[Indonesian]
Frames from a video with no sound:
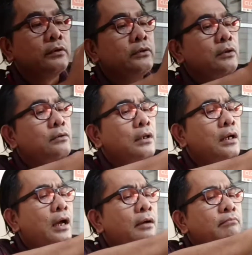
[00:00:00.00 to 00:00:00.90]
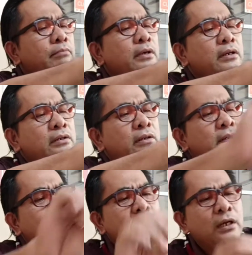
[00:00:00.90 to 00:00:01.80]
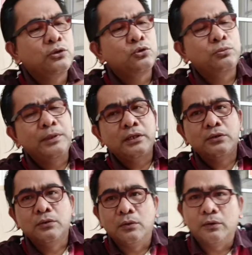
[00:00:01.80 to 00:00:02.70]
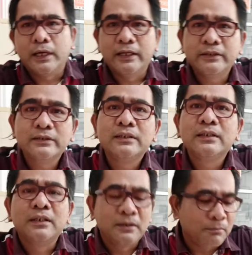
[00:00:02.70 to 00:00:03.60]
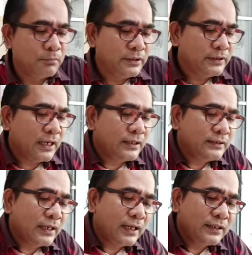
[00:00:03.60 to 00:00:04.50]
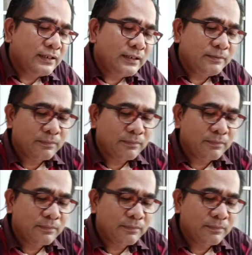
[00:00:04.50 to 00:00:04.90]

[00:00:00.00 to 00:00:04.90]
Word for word: saya udah hampir satu minggu loh guys mencari-cari